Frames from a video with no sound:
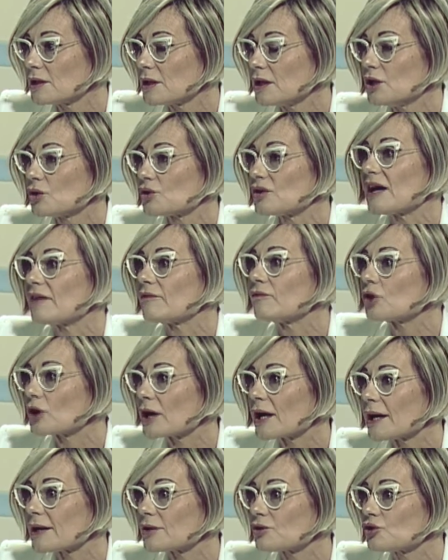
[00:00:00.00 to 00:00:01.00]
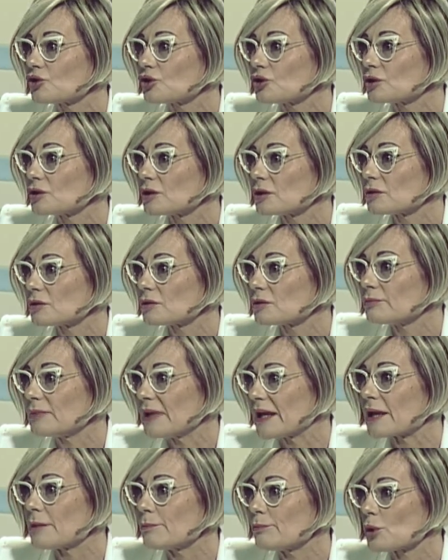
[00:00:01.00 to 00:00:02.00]
Io da avvocato mi
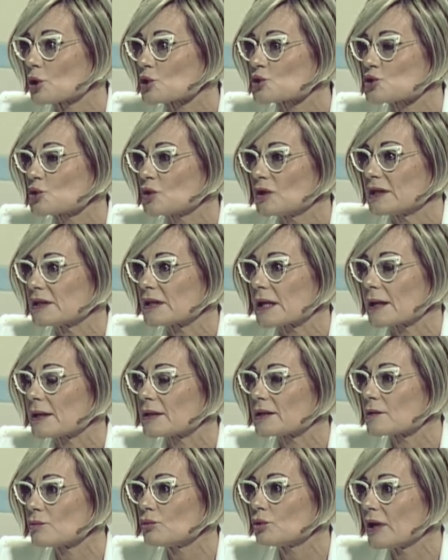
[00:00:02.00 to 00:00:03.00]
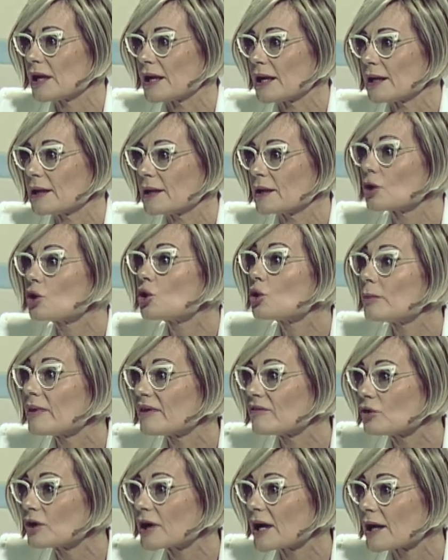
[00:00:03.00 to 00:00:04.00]
era imposto di entrare in tribunale come
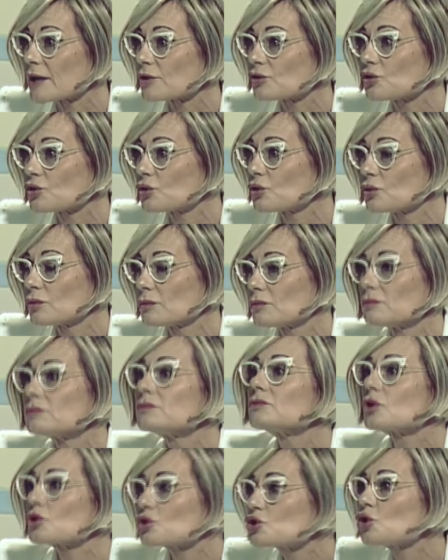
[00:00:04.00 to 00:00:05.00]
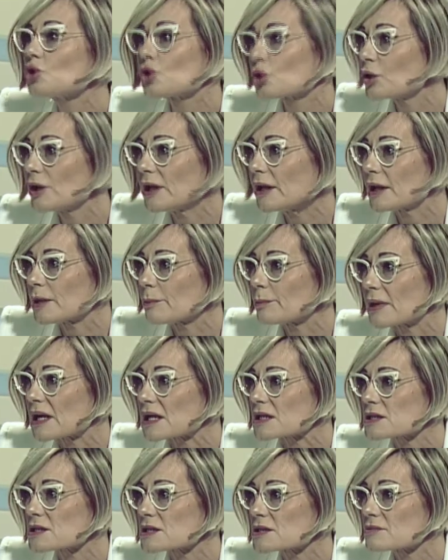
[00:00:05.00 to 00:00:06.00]
avvocato solo con il Green
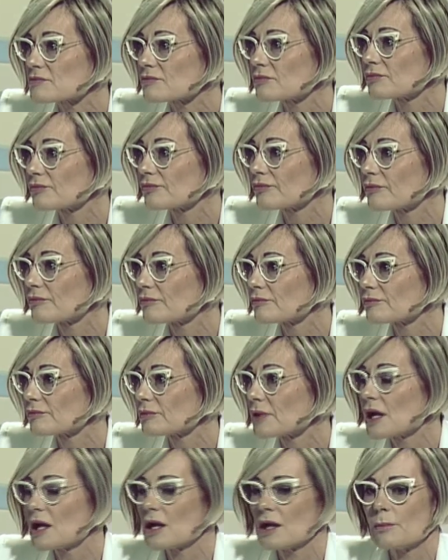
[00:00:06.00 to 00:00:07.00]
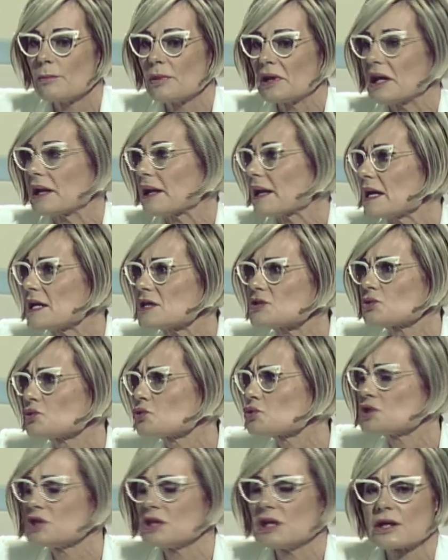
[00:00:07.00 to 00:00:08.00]
Pass. Per il resto
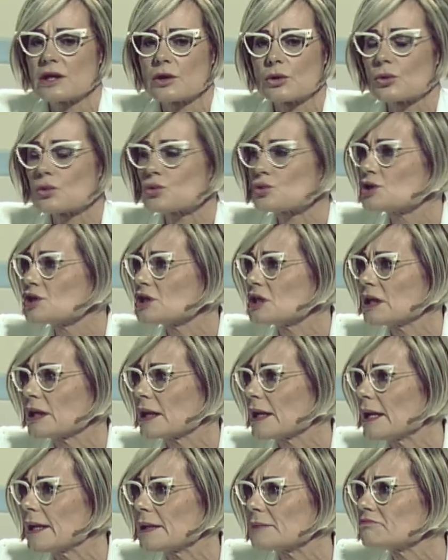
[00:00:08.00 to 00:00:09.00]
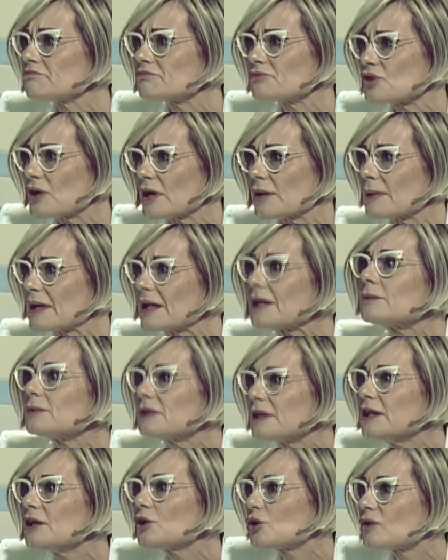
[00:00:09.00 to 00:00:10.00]
uscire, non uscire, cioè
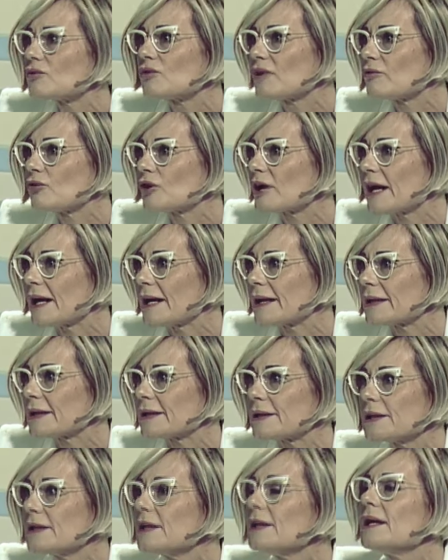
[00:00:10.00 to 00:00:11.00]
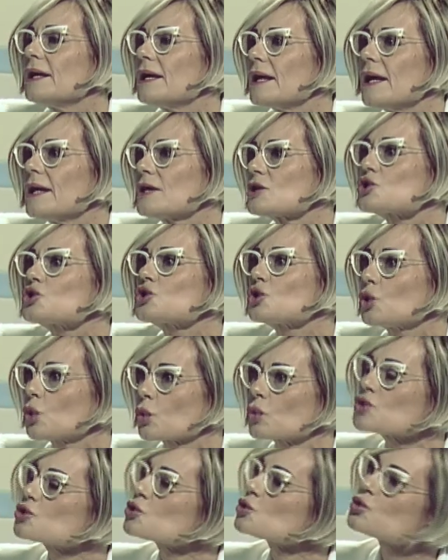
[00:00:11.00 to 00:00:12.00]
io devo lavorare e solo
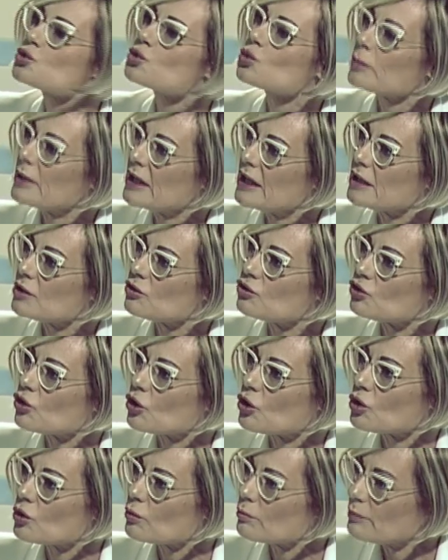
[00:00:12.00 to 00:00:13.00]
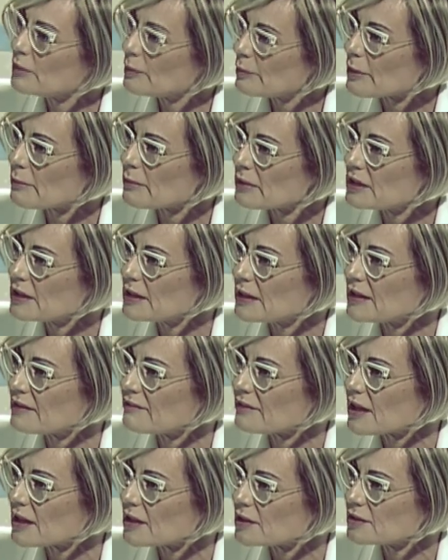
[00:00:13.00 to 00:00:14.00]
questo strumento mi
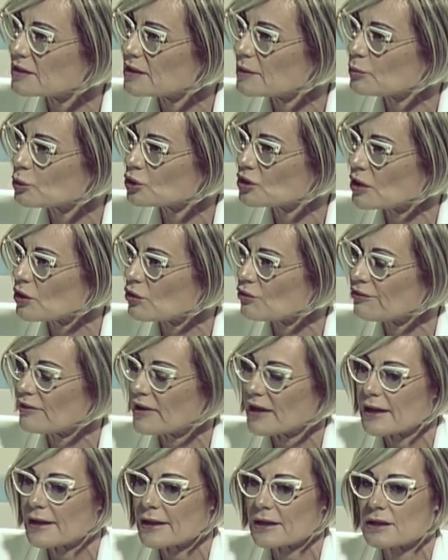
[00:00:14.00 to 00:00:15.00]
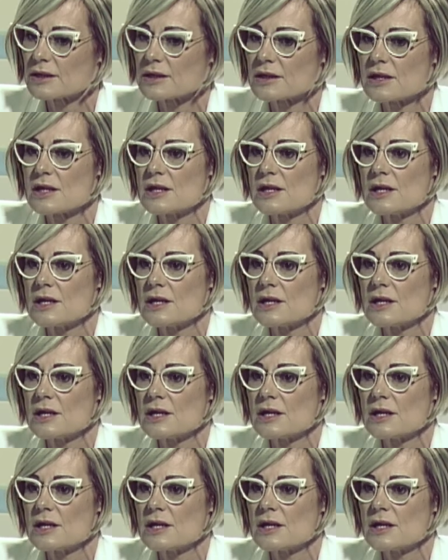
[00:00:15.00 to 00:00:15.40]
permetteva di poterlo fare.